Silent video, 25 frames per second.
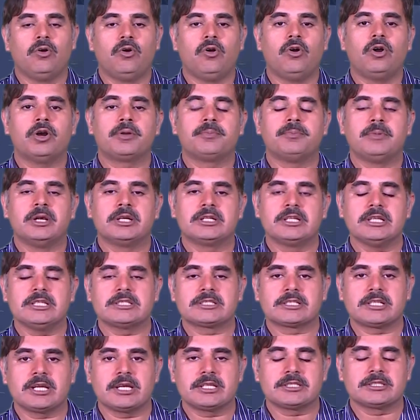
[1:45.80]
और मल्टी
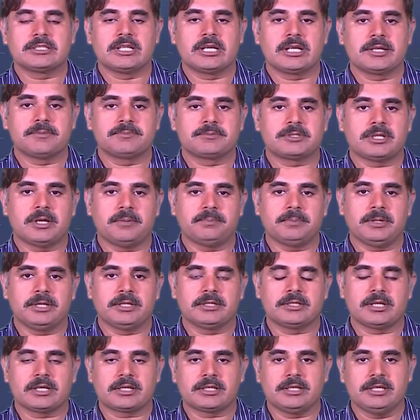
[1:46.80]
स्टेज रैंडम
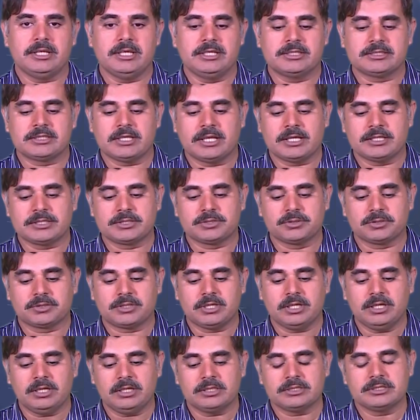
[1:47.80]
सैम्पलिंग टेक्निक्स हैं जो
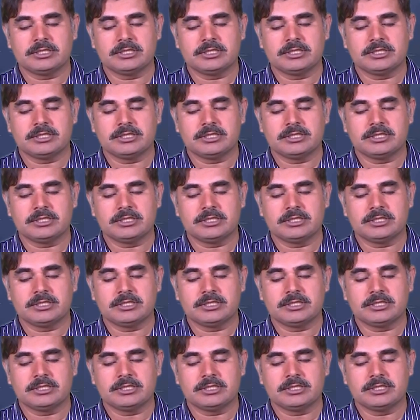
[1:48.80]
कि